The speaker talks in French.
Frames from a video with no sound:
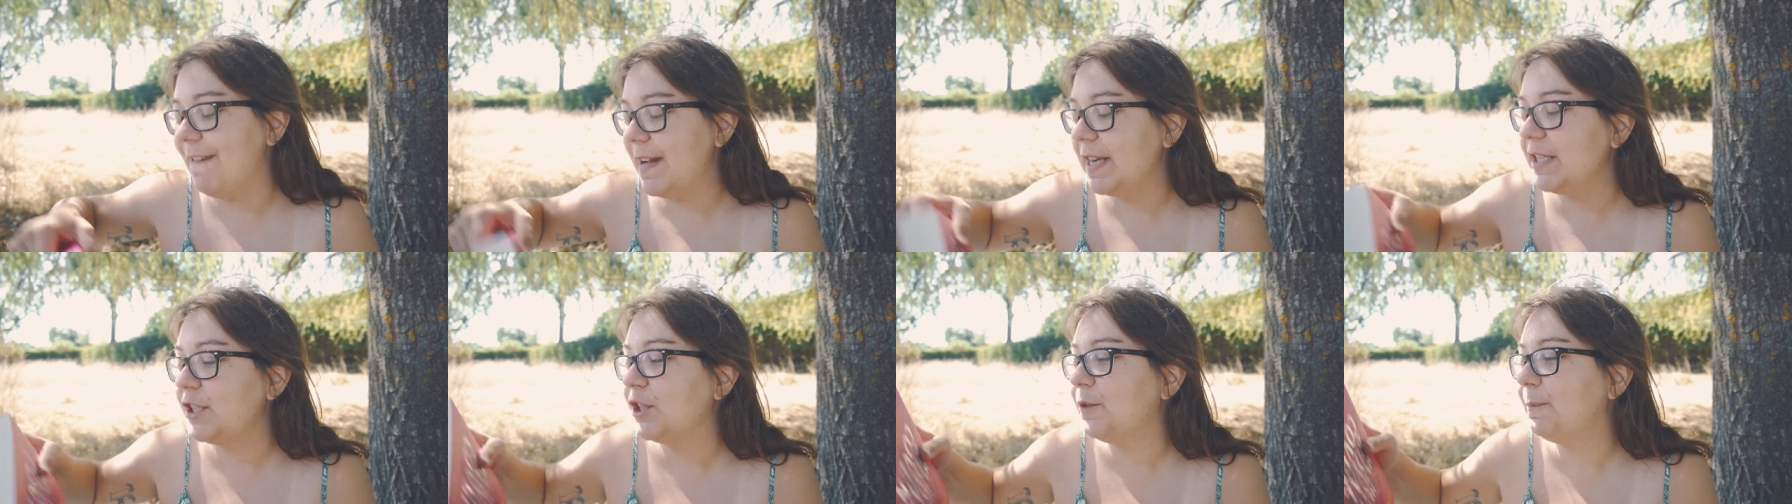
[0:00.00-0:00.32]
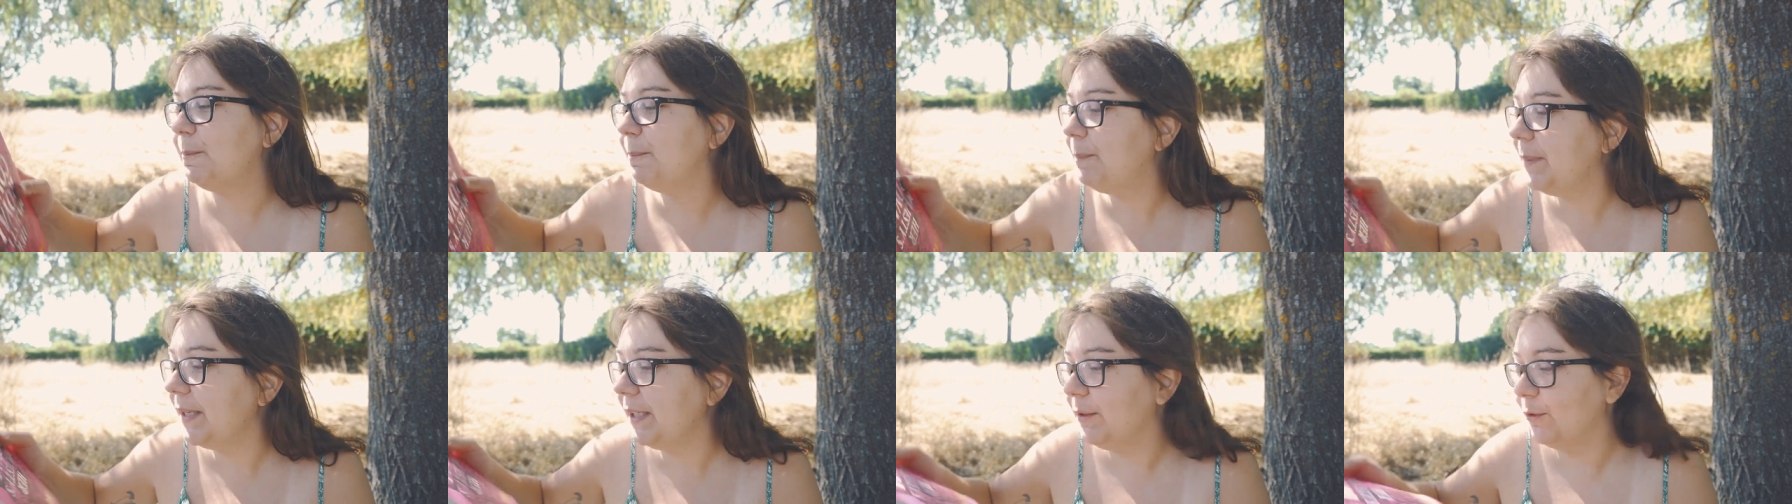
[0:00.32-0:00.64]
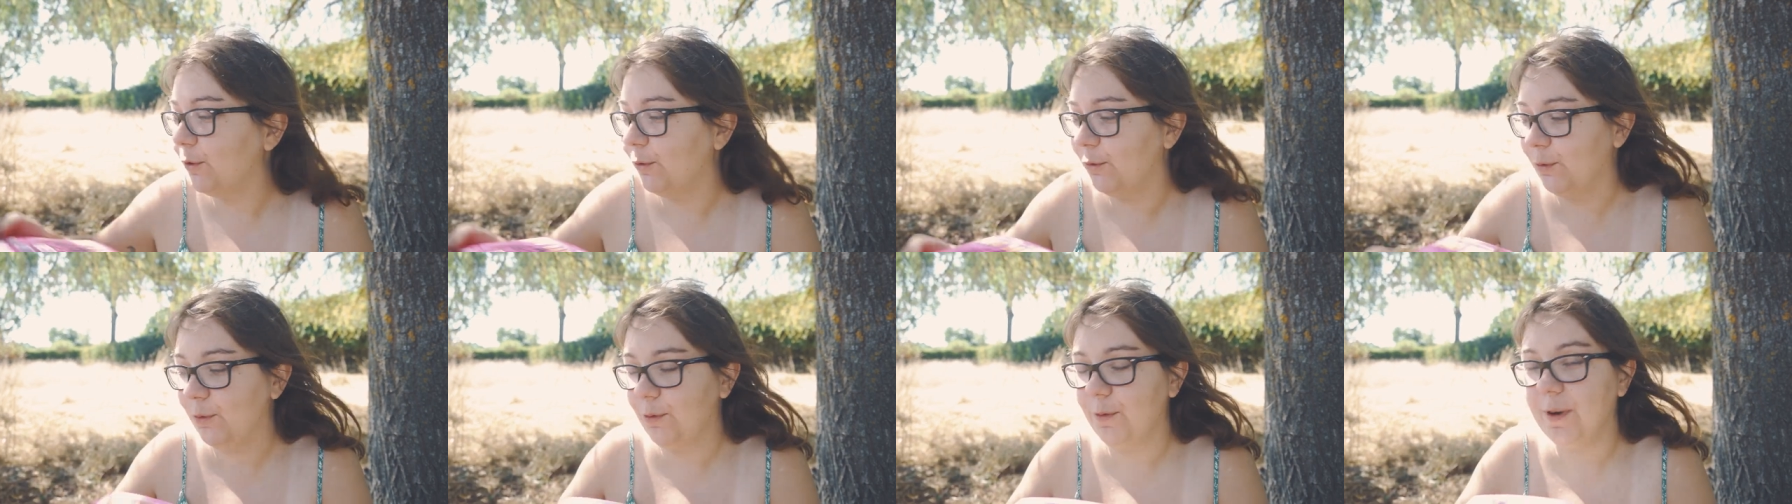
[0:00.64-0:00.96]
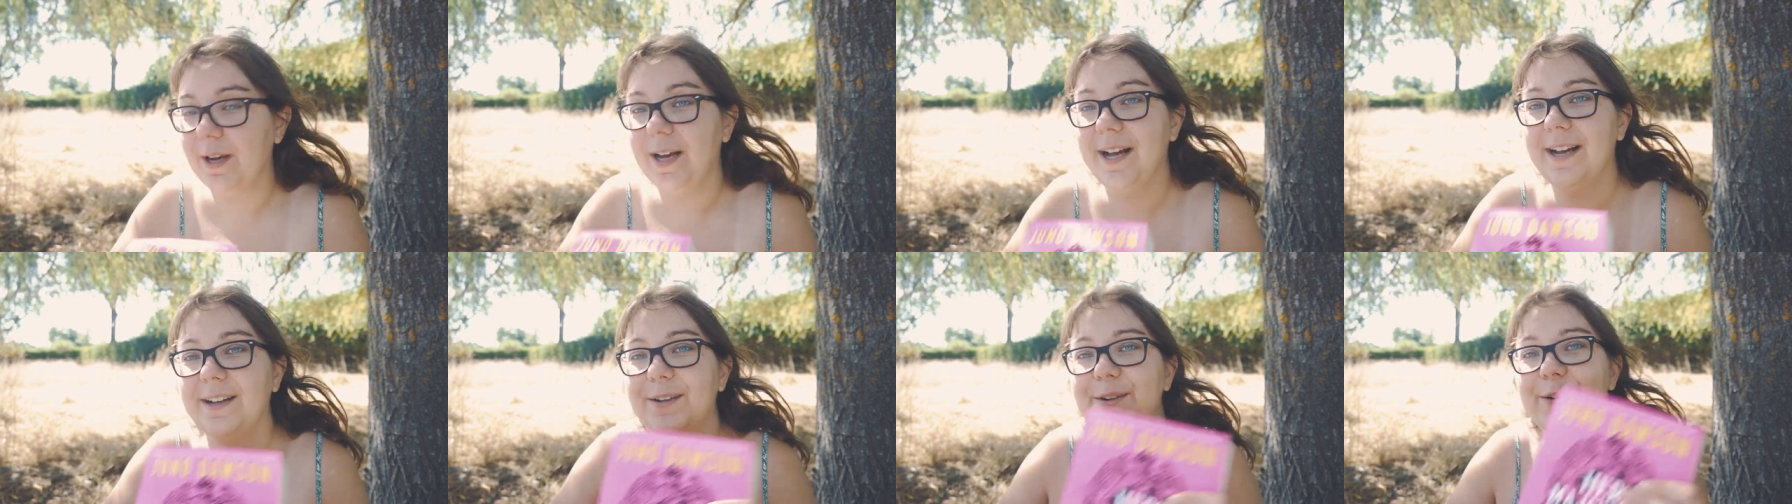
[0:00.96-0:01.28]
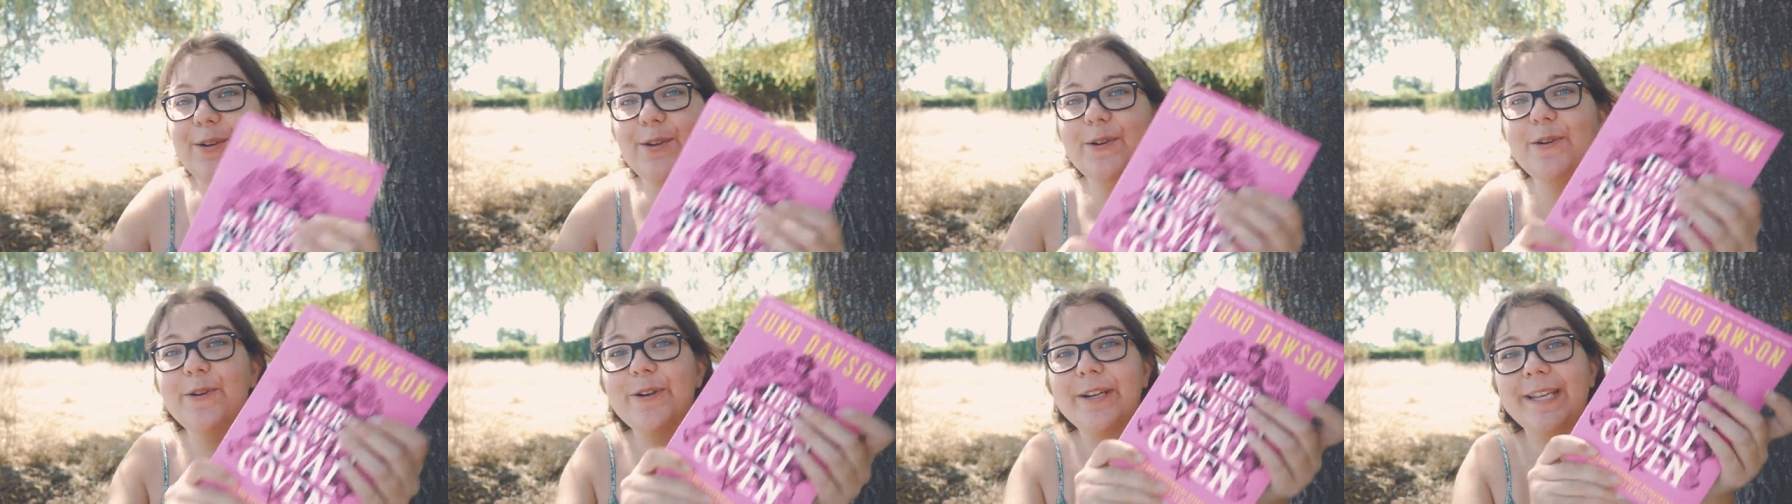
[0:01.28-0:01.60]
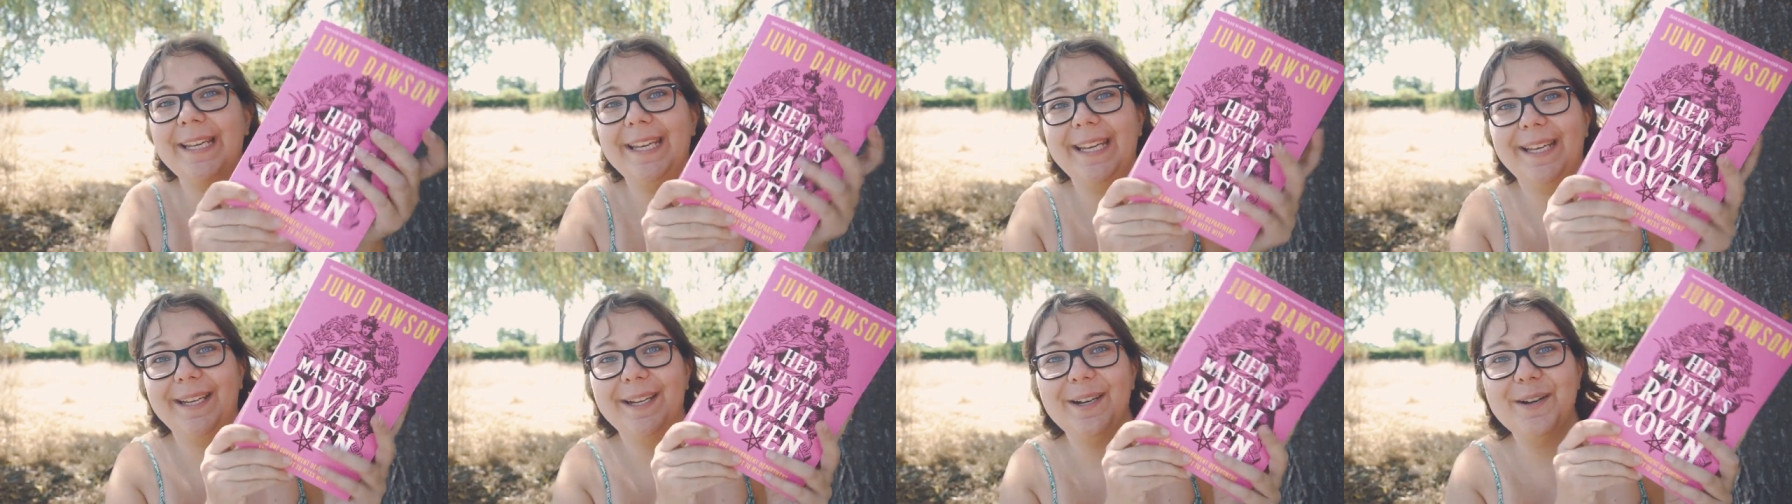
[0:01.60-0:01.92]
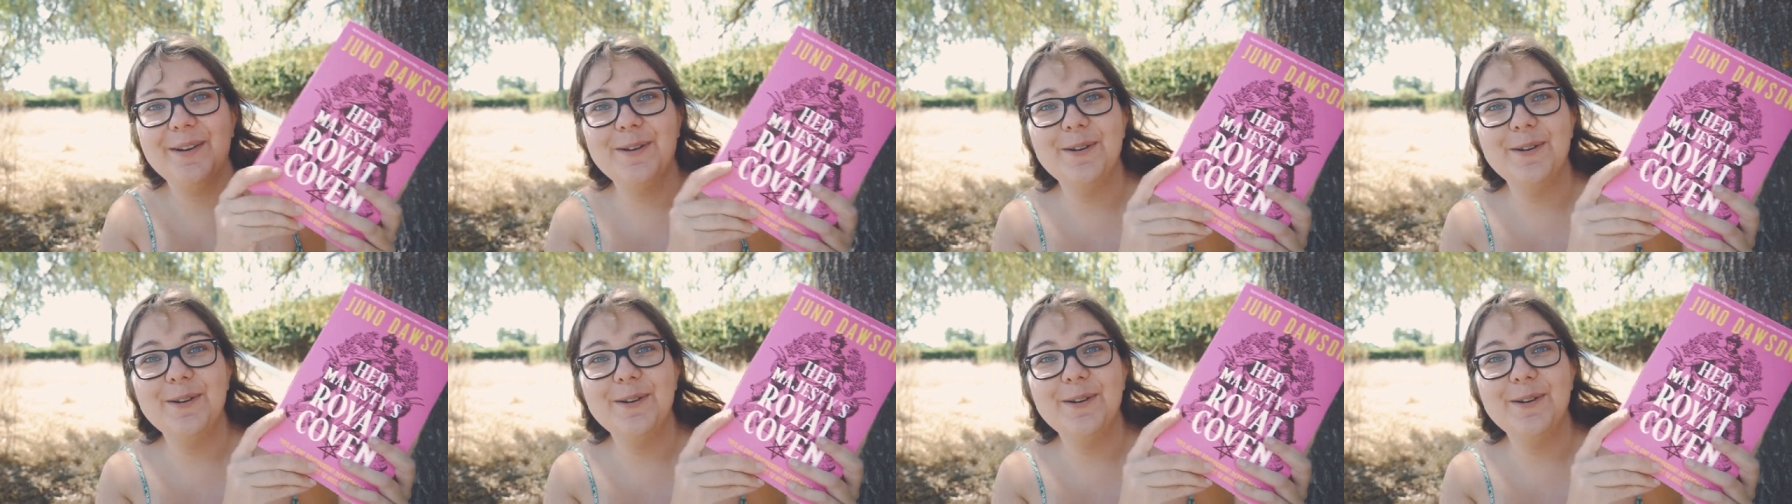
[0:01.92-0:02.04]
vache péton, quoi. Ok,